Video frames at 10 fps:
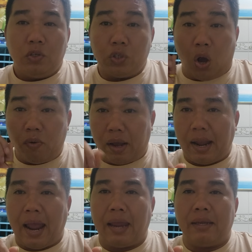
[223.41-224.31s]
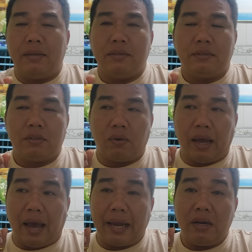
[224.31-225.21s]
sổ đợt hai
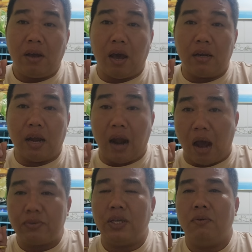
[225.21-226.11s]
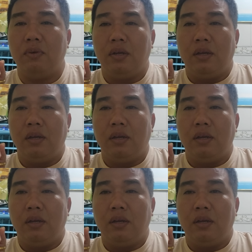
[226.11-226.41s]
con gà thấy nó hơi đỡ đỡ xíu